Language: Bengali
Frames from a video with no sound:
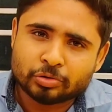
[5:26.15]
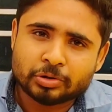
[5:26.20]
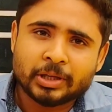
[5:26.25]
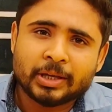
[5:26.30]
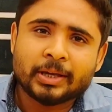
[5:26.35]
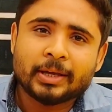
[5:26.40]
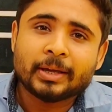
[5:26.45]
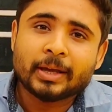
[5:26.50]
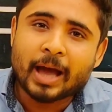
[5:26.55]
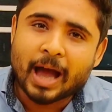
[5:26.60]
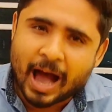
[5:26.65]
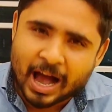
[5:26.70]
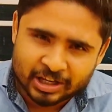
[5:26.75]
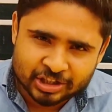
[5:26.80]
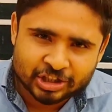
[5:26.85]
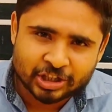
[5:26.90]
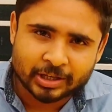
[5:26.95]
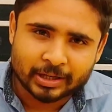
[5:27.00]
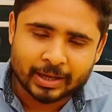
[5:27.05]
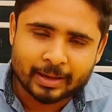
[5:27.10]
যদি
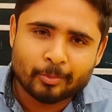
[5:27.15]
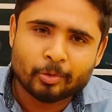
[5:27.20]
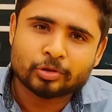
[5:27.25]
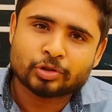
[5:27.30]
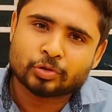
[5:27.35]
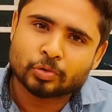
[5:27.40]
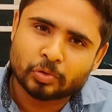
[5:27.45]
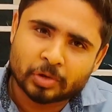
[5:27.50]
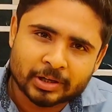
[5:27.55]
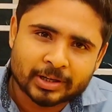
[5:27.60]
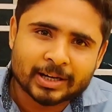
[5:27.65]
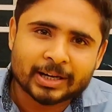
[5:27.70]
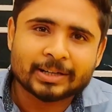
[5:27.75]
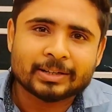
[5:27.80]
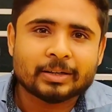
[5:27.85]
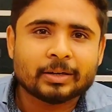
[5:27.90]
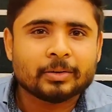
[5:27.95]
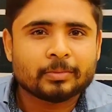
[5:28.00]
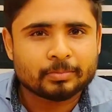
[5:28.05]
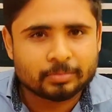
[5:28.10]
আসে এবং স্টুডেন্ট
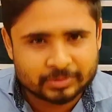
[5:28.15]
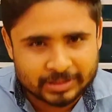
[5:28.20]
কার্ড